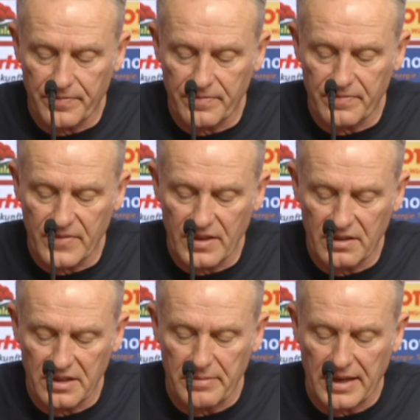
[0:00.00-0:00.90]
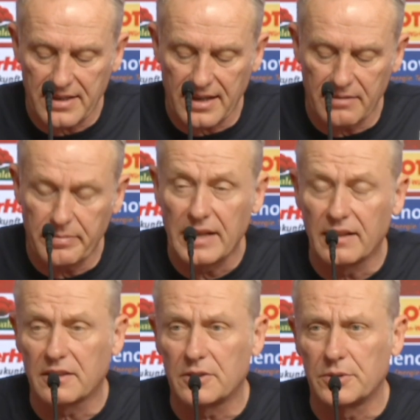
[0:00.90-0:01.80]
mm, die Masse an
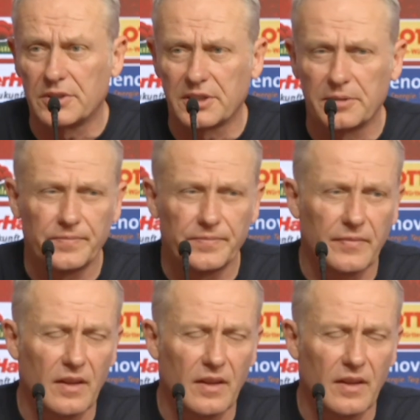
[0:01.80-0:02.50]
Bildern und